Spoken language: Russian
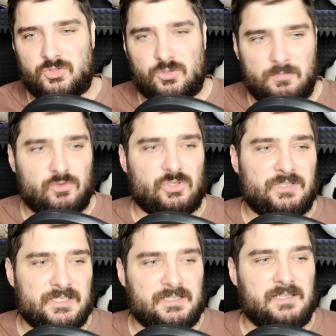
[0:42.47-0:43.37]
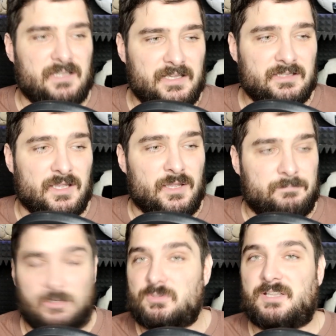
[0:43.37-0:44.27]
что мы уже несколько лет
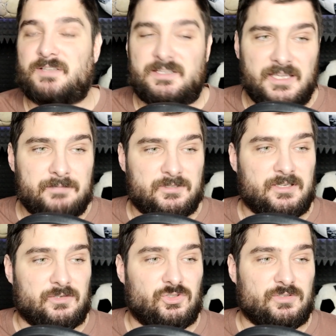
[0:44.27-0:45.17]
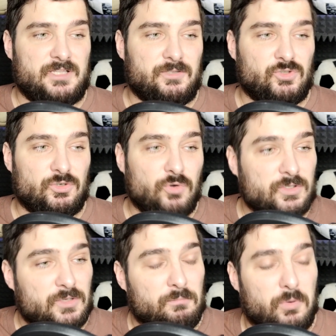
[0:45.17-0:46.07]
просто надеемся, что следующий
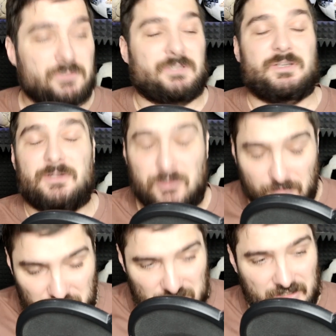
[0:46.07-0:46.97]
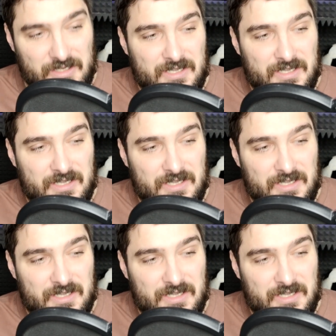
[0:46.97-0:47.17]
год будет лучше.